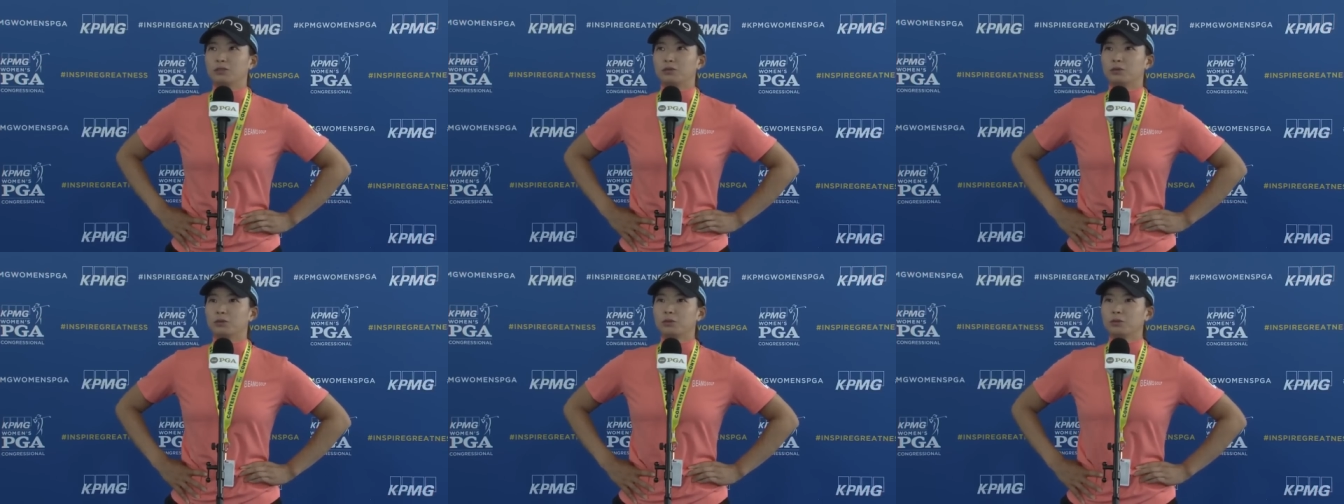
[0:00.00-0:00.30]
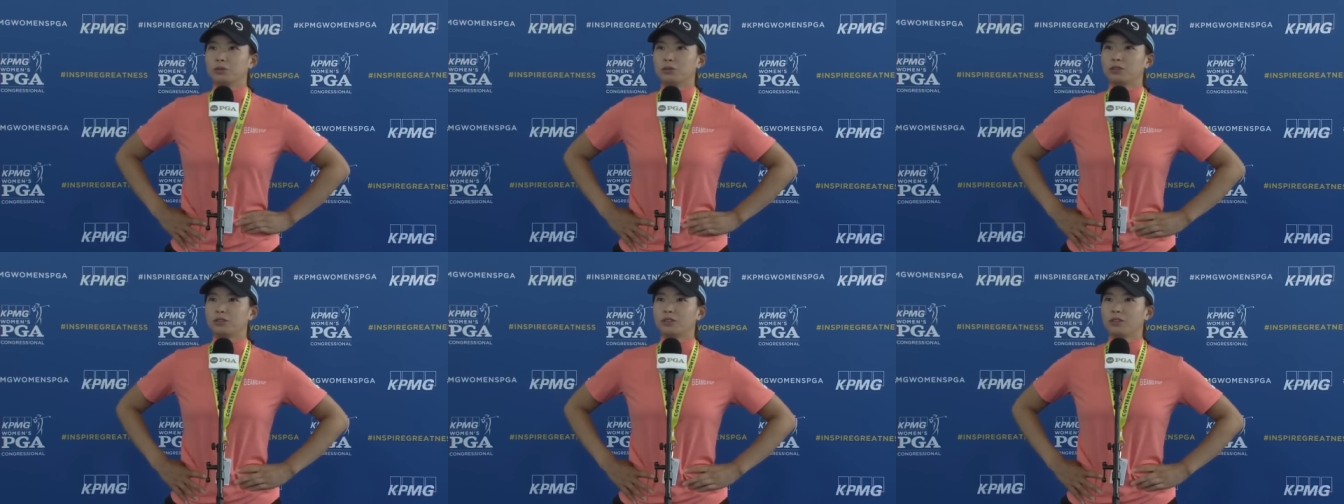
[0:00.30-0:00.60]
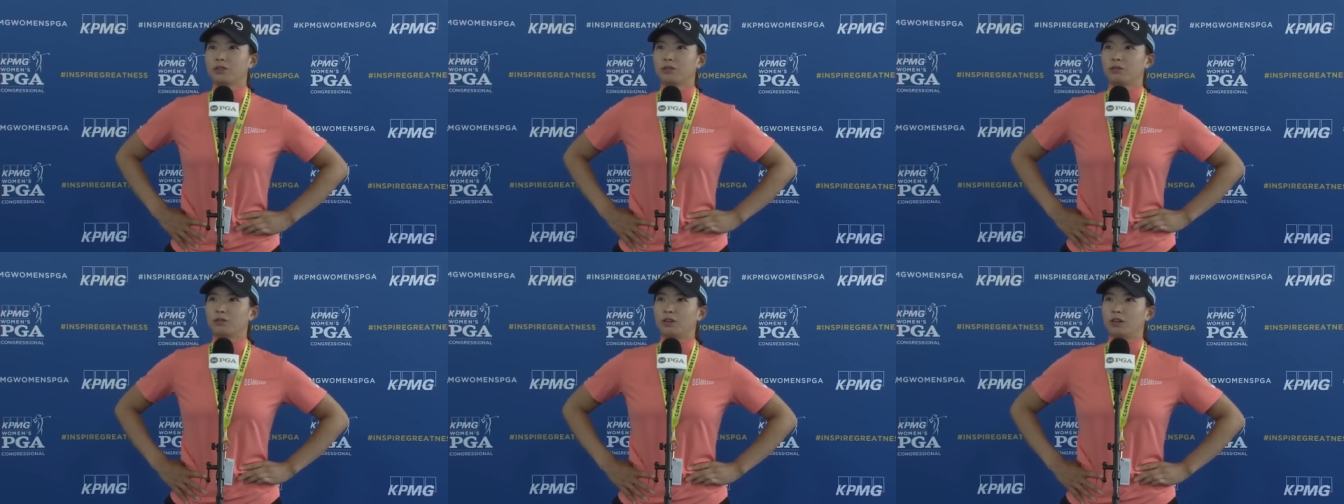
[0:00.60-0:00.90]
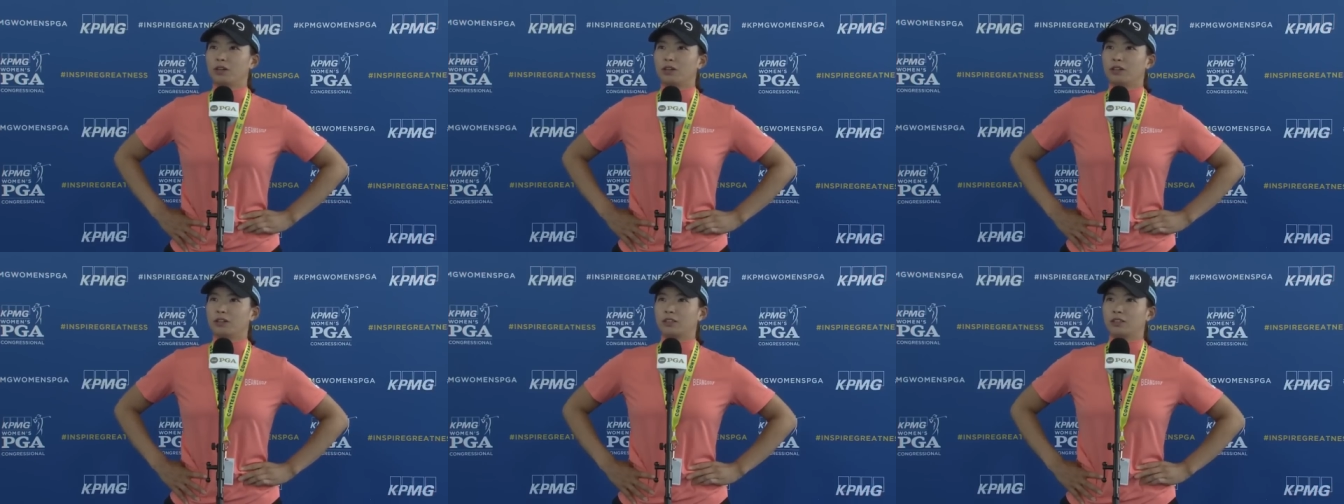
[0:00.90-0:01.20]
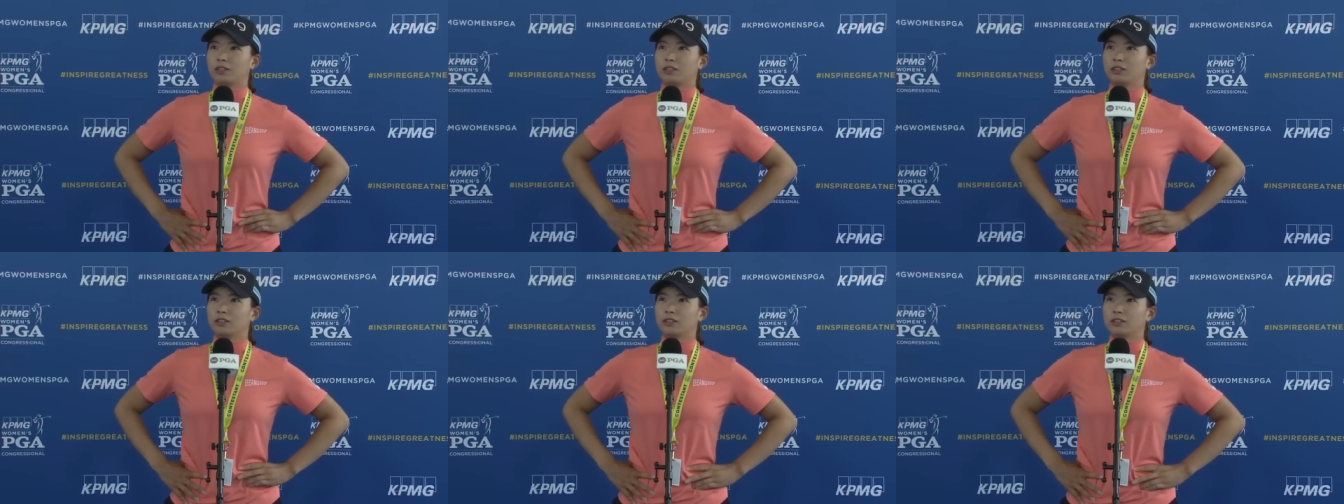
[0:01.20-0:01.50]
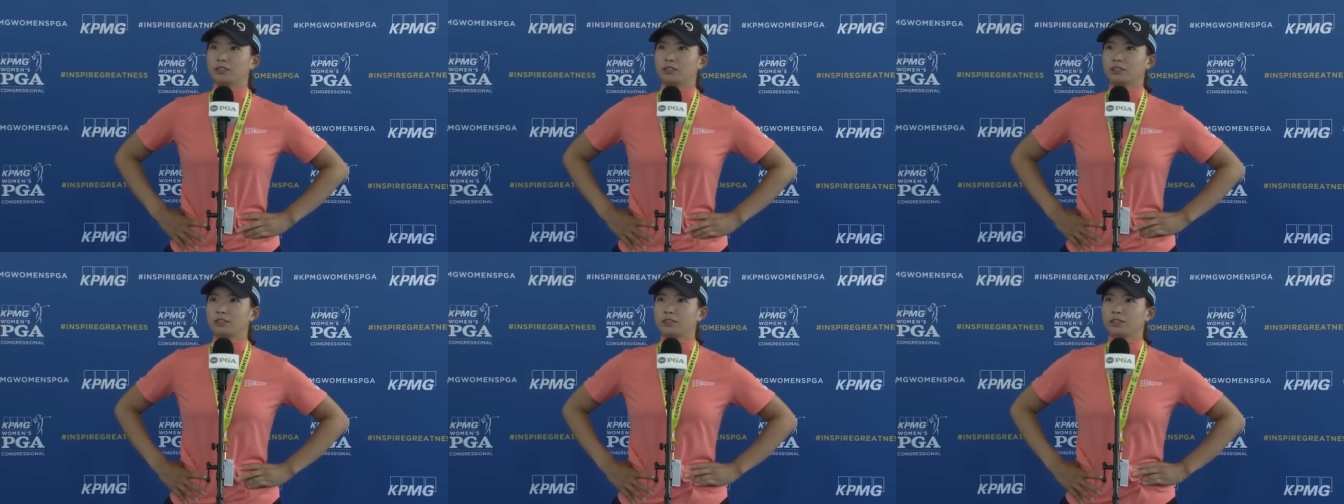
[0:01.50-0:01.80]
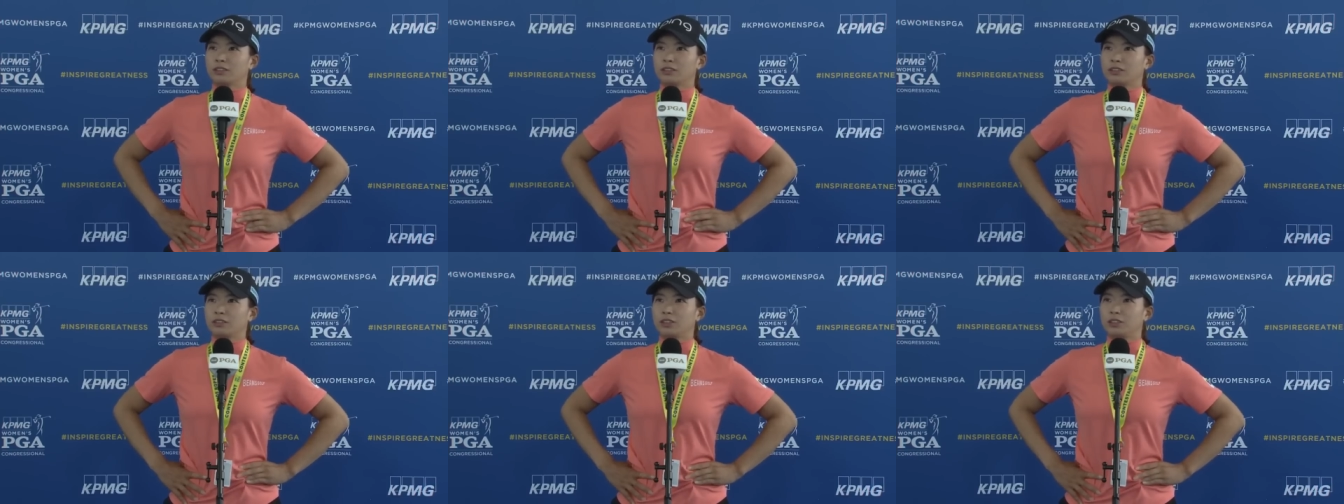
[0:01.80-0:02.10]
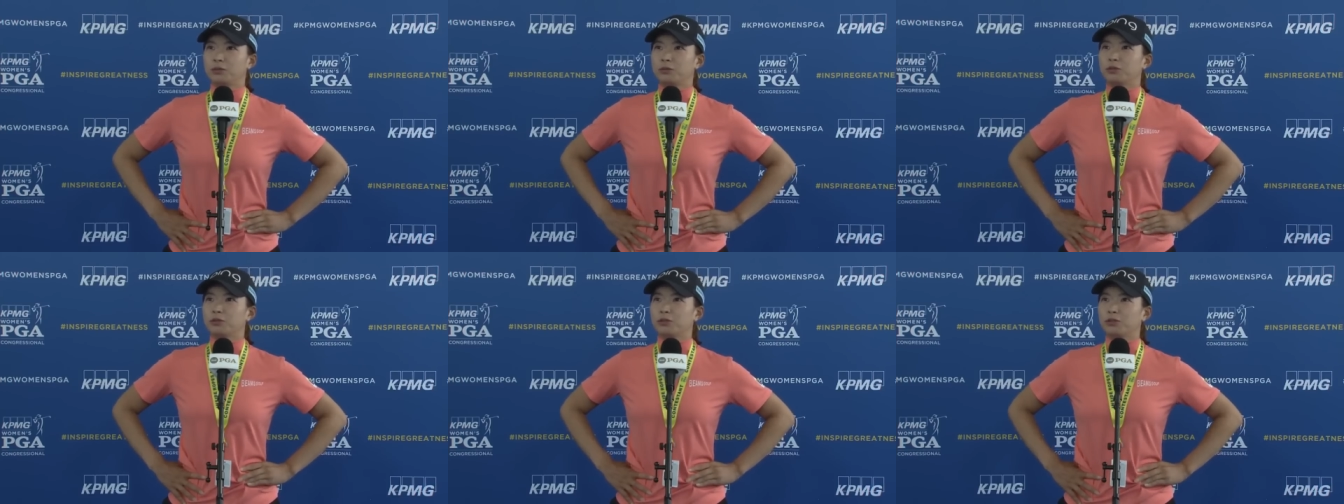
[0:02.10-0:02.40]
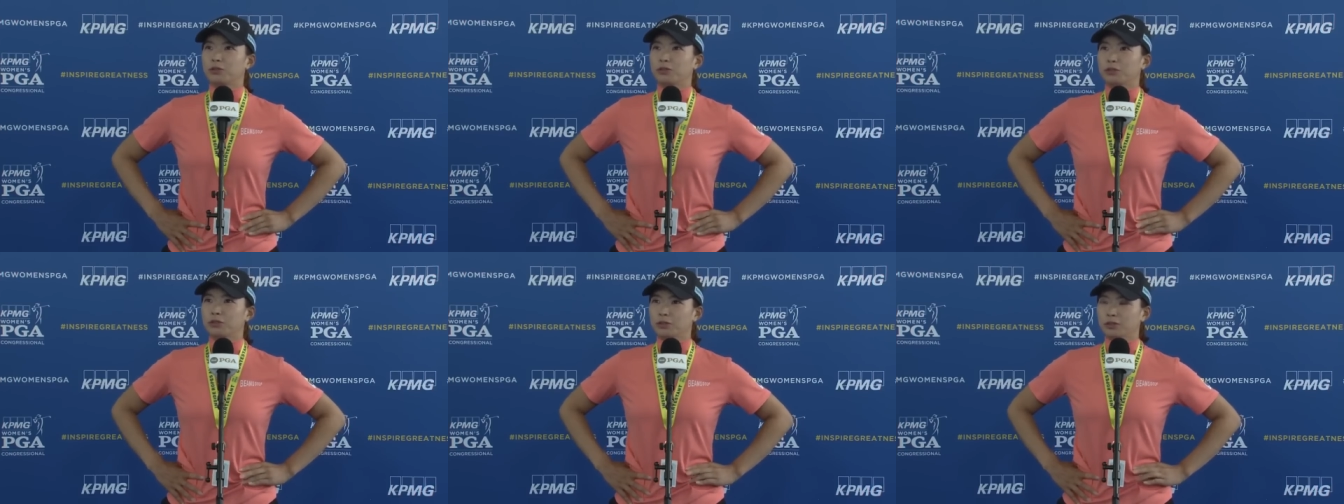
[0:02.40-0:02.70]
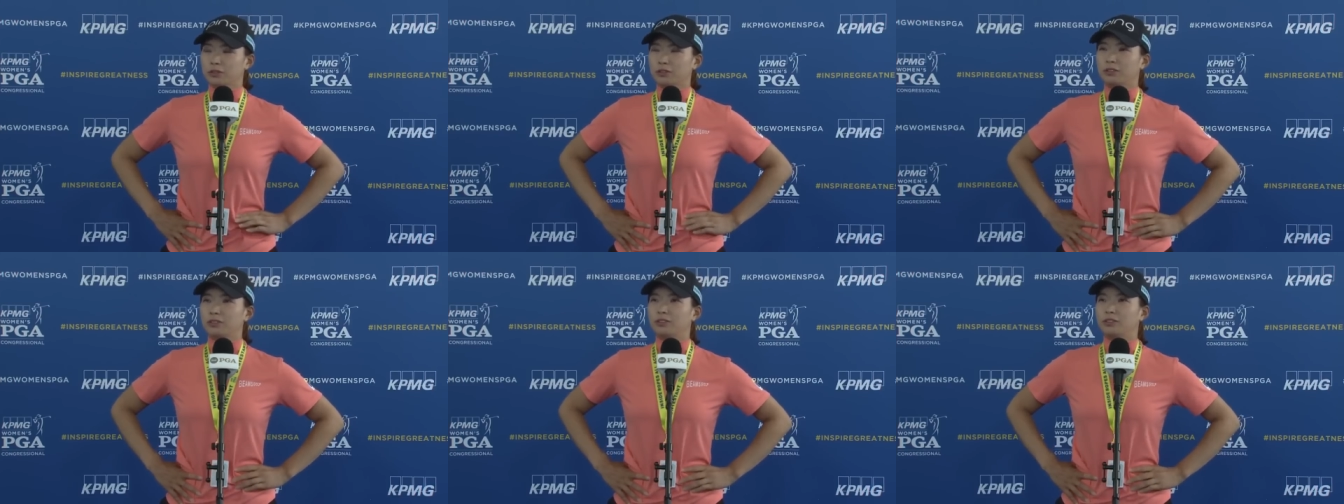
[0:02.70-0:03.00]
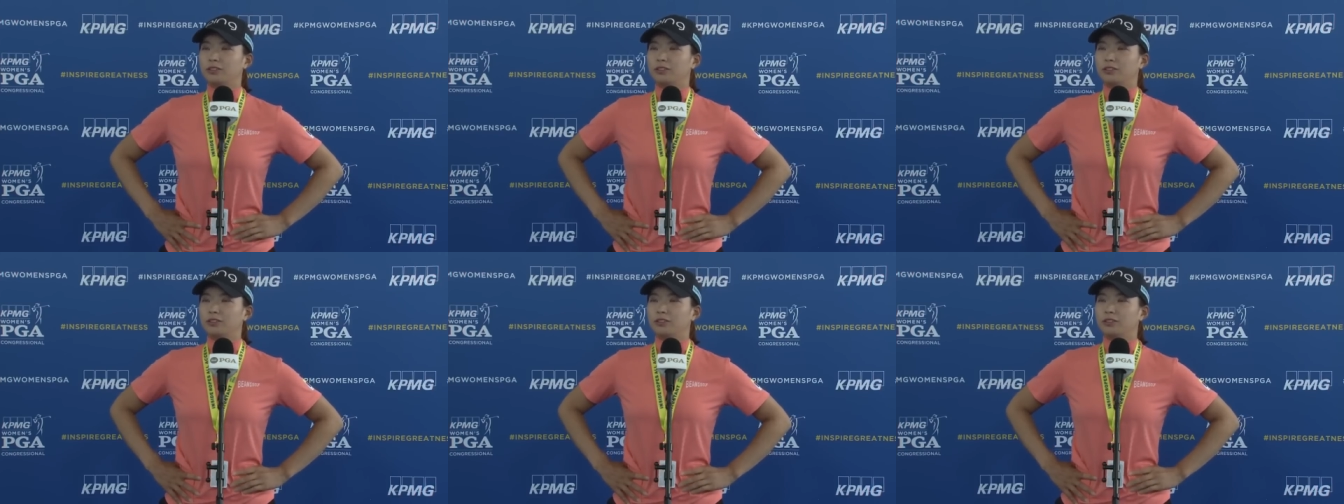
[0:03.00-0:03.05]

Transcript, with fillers: 動物園は地元の